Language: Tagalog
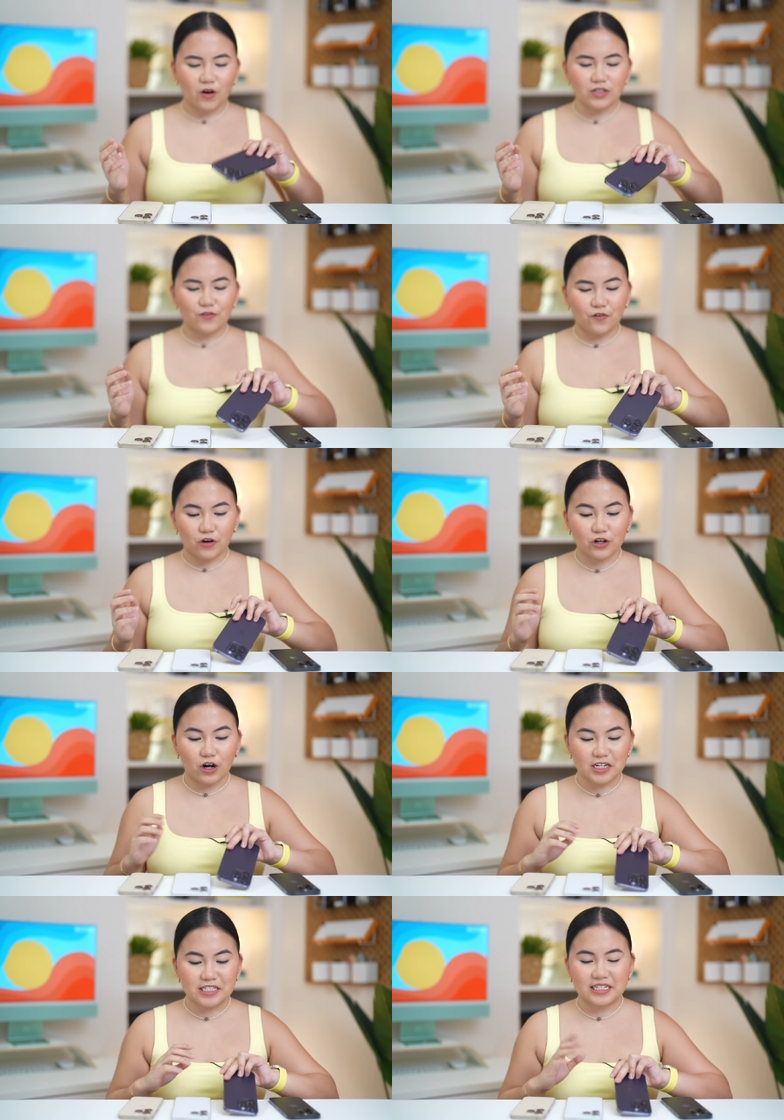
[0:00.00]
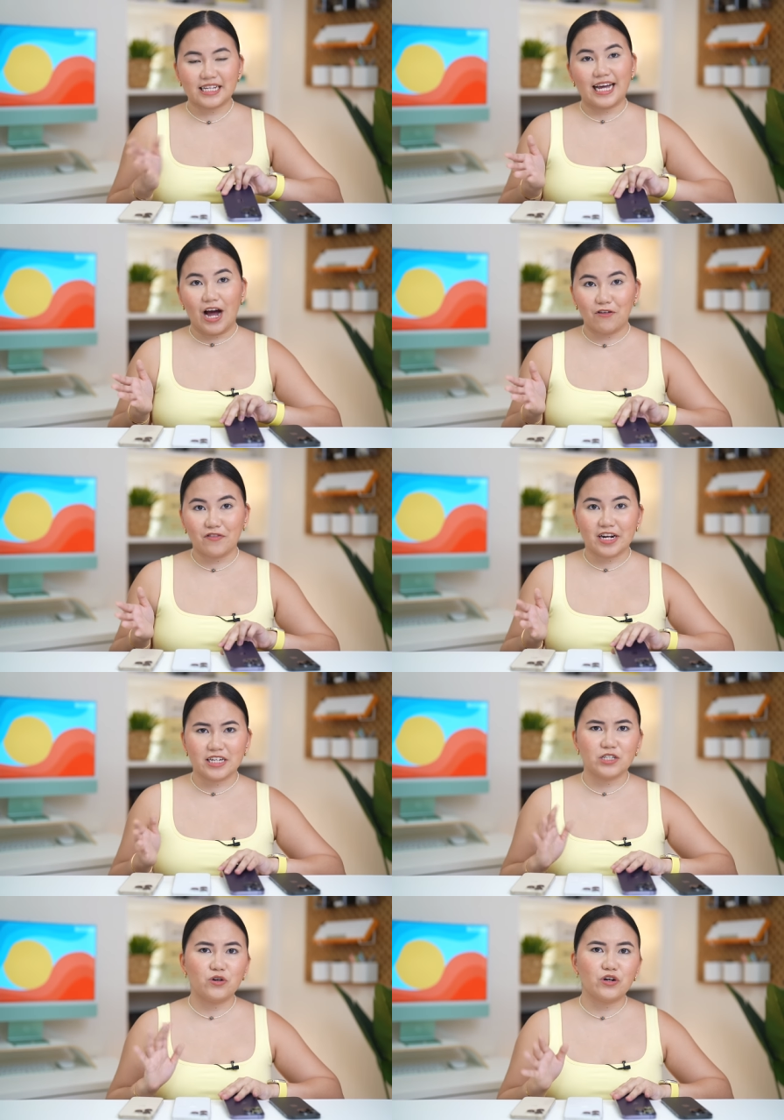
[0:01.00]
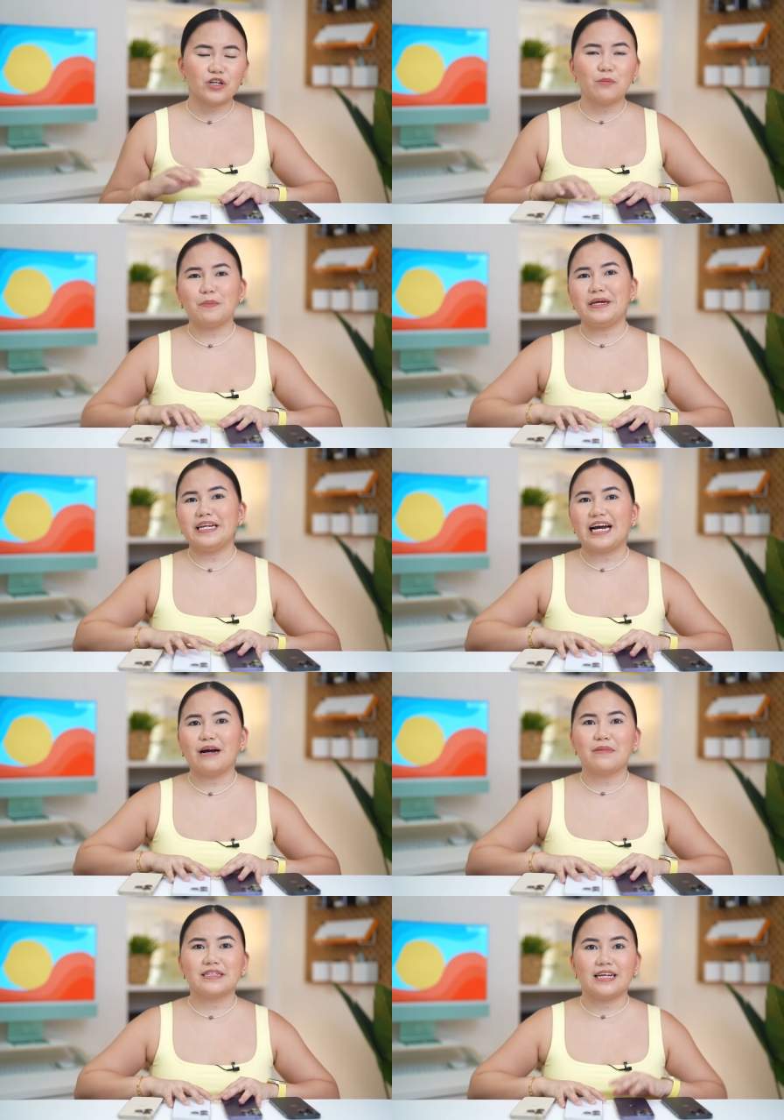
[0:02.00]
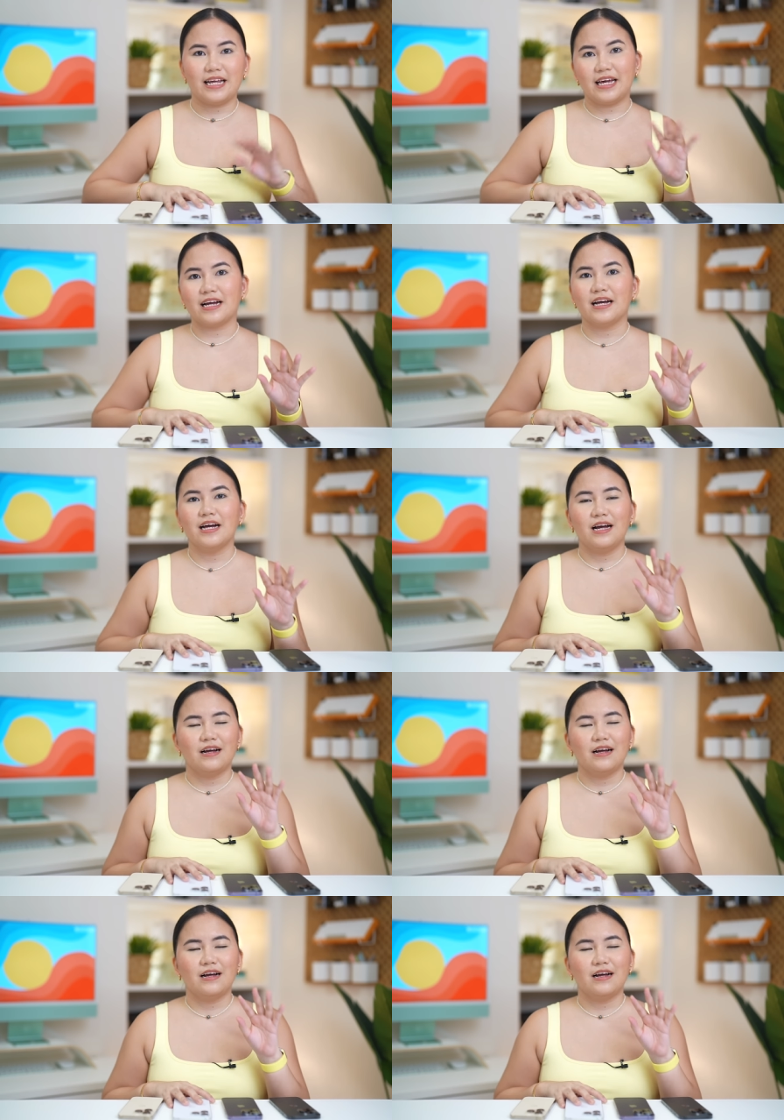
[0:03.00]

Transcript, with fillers: all the four colors that I have here, siguro yung pinakamadaling